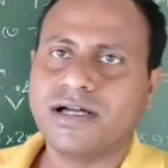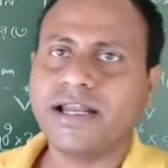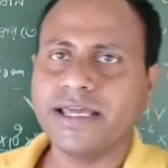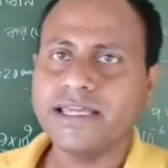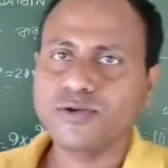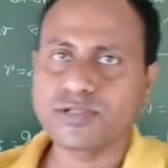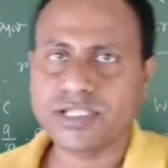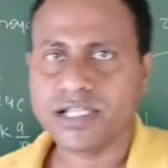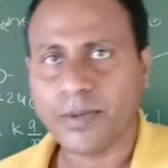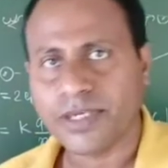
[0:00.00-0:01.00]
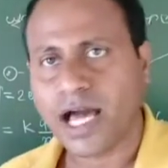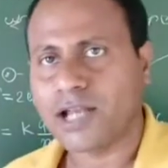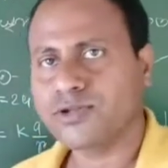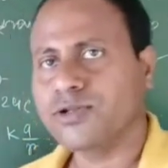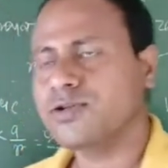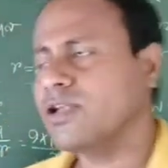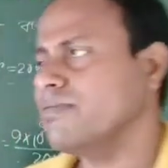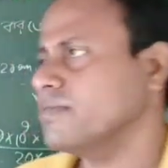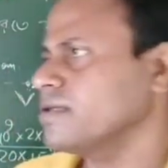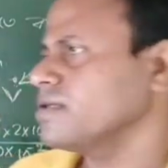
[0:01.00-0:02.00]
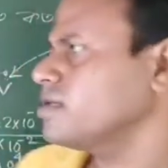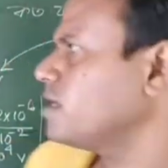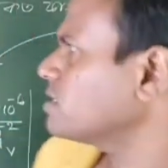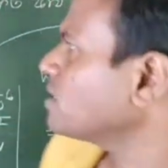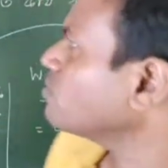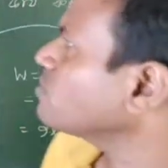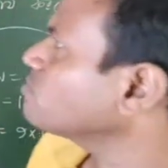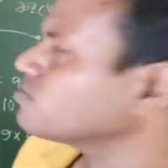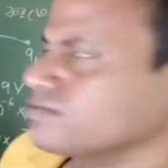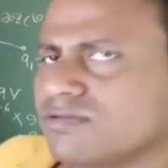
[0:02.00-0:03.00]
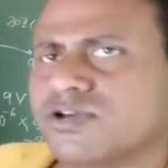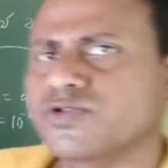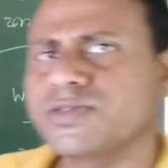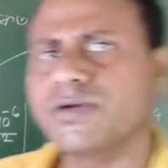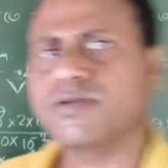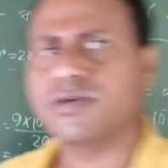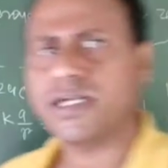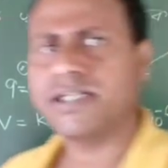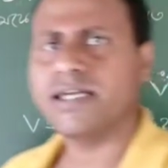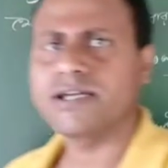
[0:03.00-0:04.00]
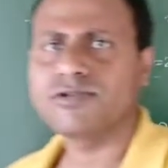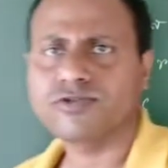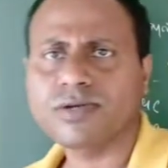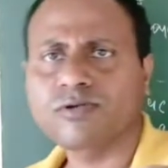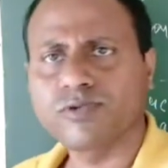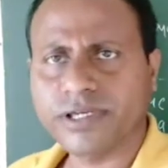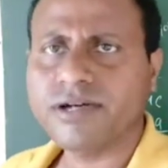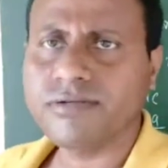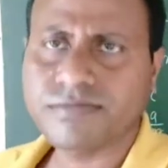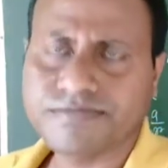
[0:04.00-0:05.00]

আর এই কোশ্চেন আমি যা আলোচনা করলাম আশা করি কোনো অসুবিধা হওয়ার কথাই না এগুলো তোমরা করে যাও